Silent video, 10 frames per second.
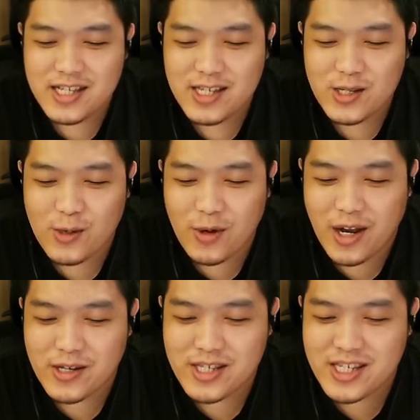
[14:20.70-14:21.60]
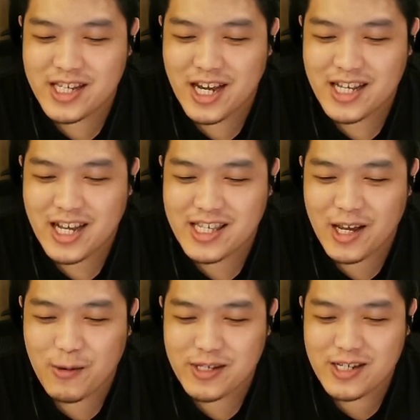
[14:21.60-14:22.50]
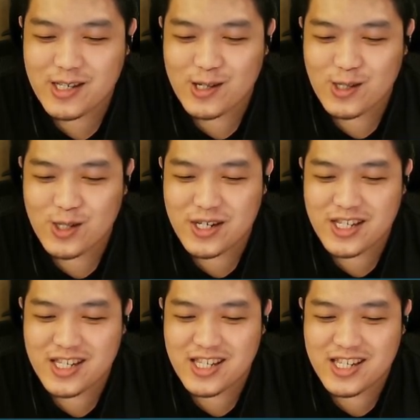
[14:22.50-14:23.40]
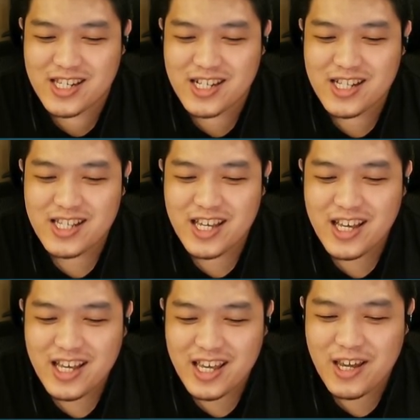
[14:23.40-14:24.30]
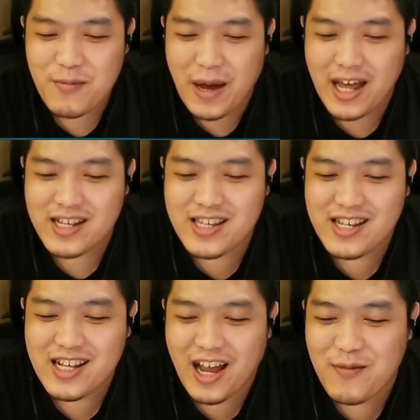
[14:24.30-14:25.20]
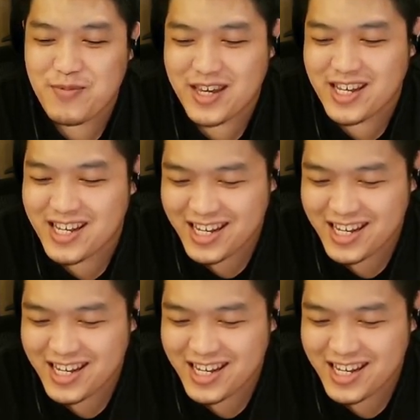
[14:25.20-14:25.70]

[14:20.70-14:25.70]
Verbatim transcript: 所以我老实讲，它在我心中确实是。 英霸的替代品，